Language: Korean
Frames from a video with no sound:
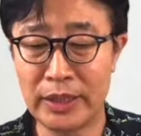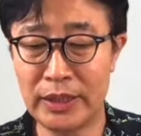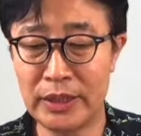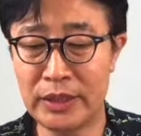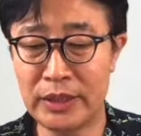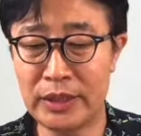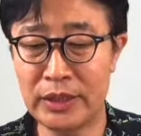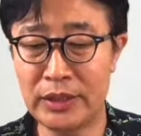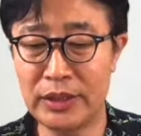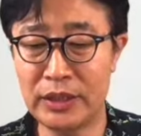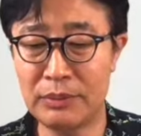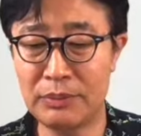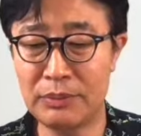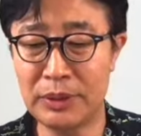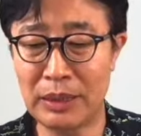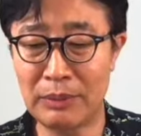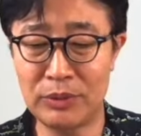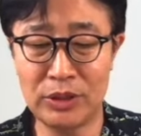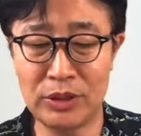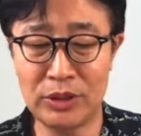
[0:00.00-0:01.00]

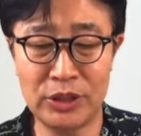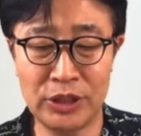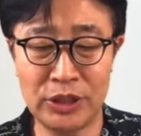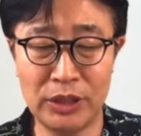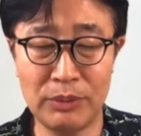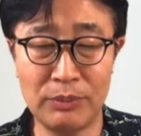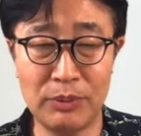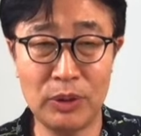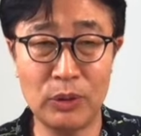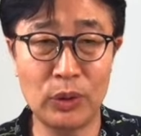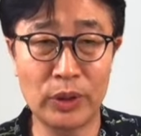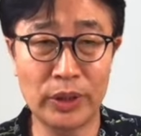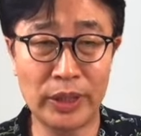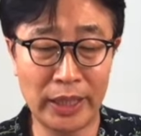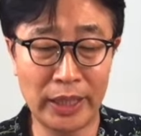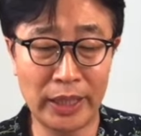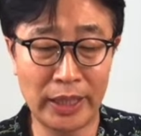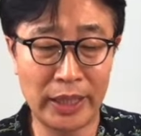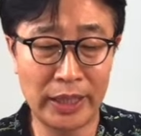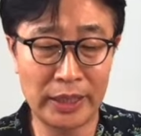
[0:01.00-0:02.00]
이천이십삼년
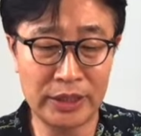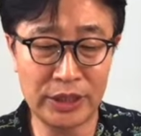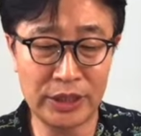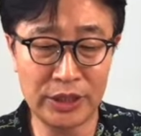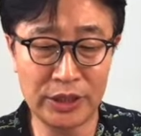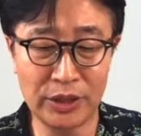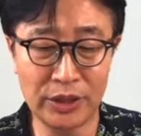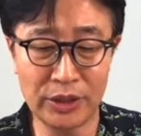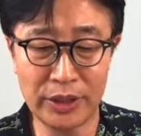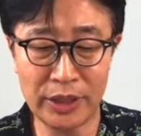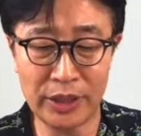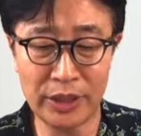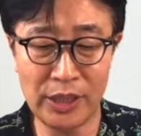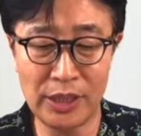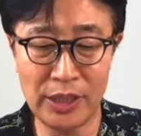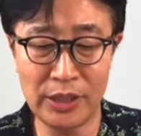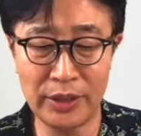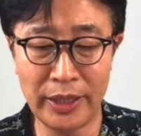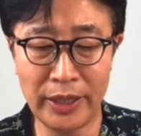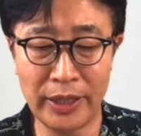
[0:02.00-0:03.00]
십이월에 징역
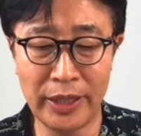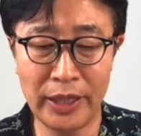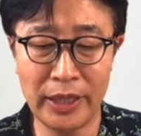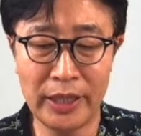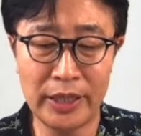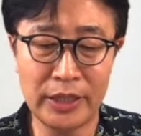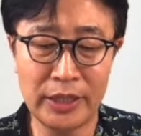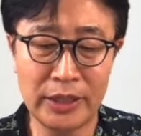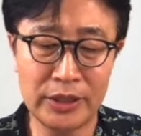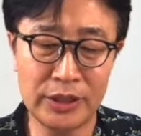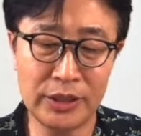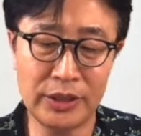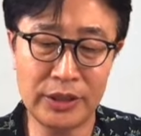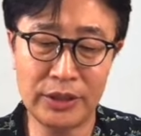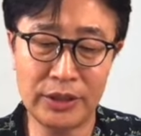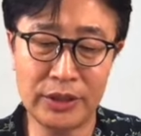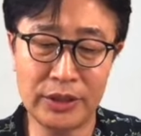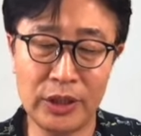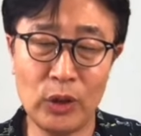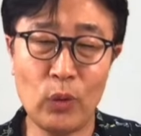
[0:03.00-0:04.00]
일 년의
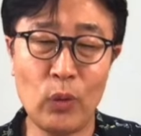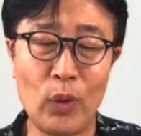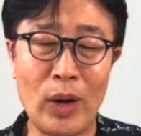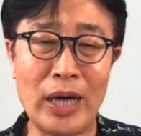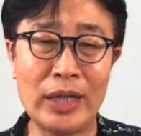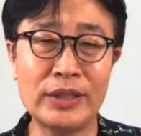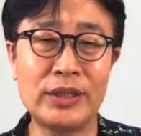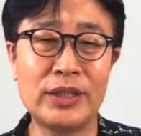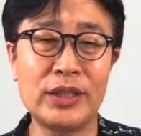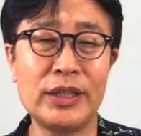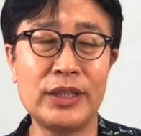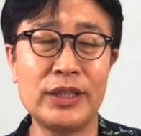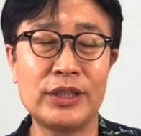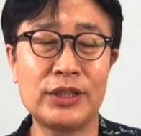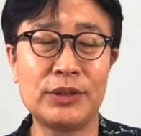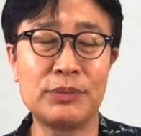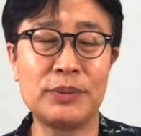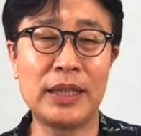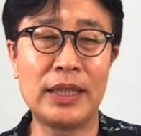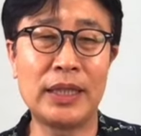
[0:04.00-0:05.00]
실형이
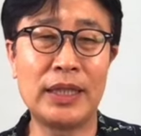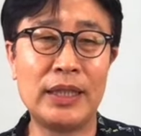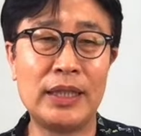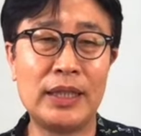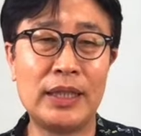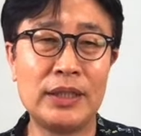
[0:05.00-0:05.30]
확정됐습니다.